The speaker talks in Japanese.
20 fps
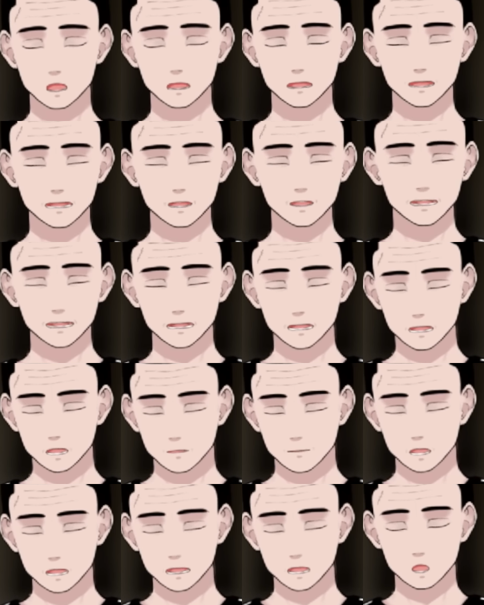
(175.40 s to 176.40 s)
だから、
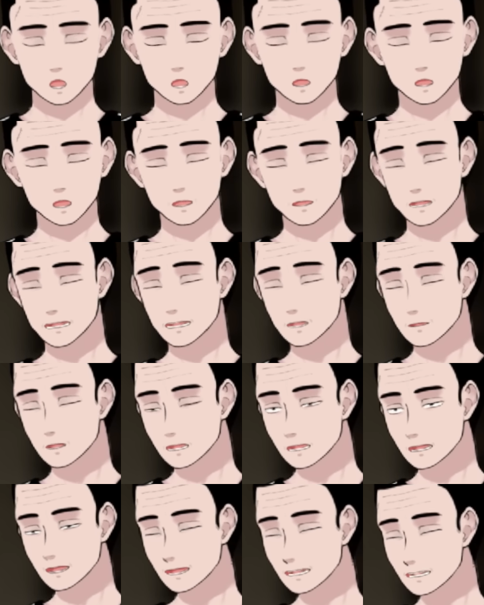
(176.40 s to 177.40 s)
この時点で
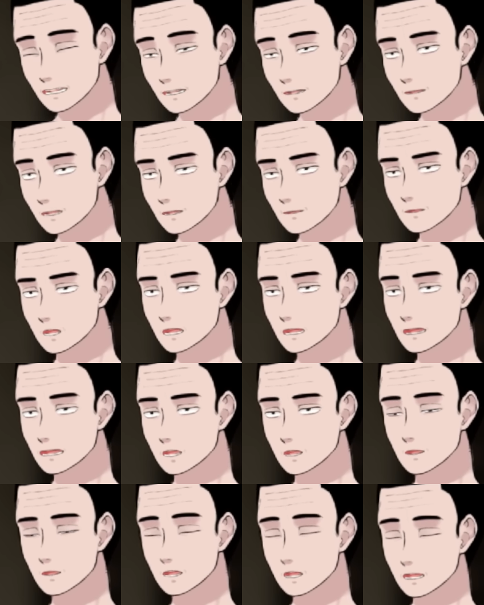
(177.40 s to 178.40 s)
ライガーさんの声に似
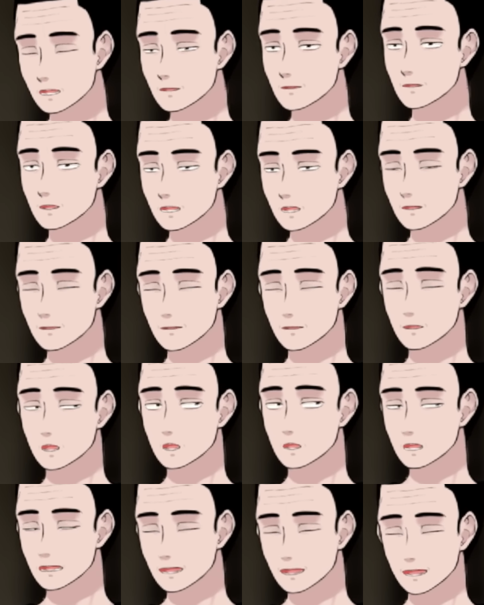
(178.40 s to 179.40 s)
てますねっていう人
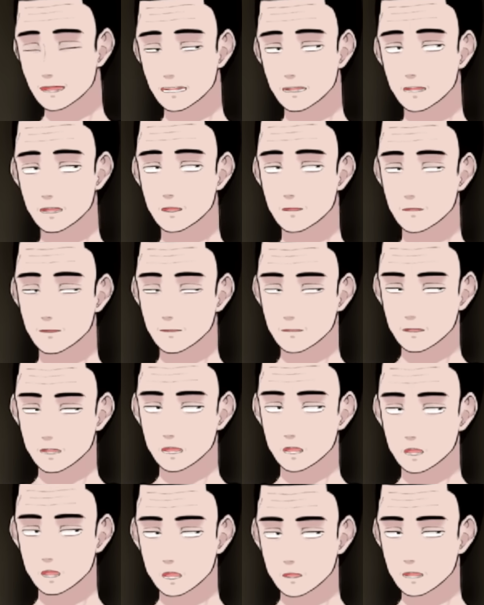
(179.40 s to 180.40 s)
は自分の
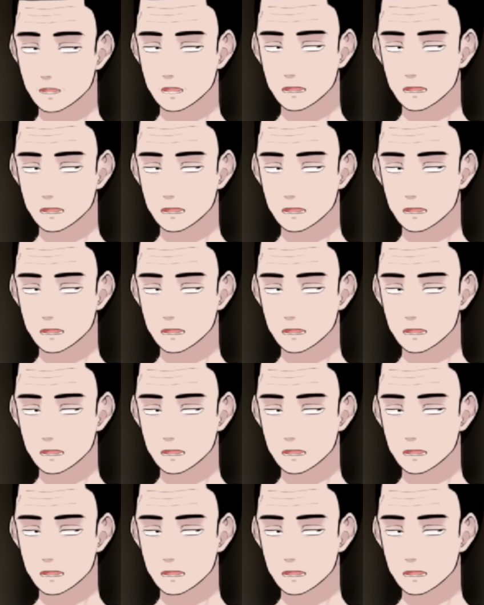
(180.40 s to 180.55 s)
耳を